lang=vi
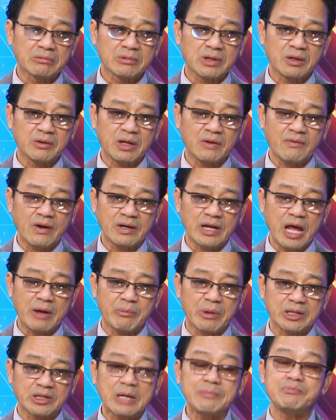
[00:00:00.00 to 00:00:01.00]
cái cái vấn đề
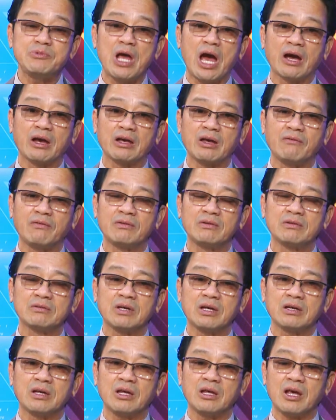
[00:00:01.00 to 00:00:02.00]
mà chấp nhận cái
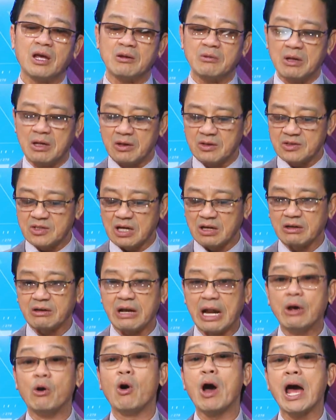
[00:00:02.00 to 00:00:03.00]
cái cái sự
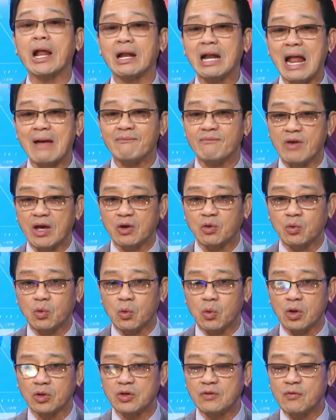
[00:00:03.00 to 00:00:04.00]
điều hành làm việc
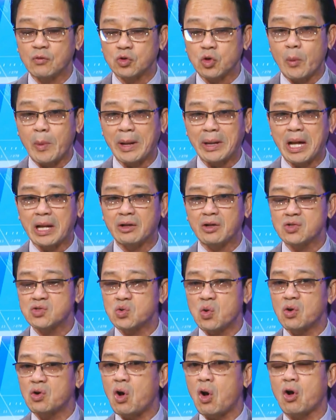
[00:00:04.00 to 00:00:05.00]
của chính phủ Joe Biden nó
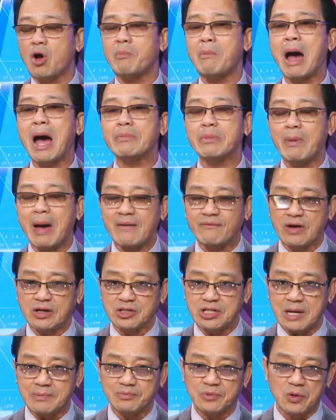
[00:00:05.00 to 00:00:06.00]
xuống còn có 33%
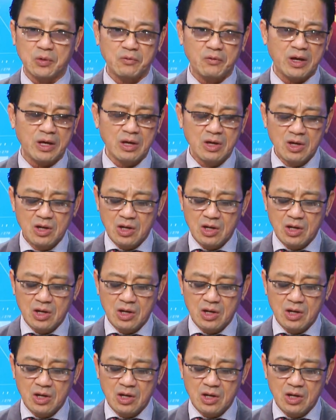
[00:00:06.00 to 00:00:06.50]
thưa quý vị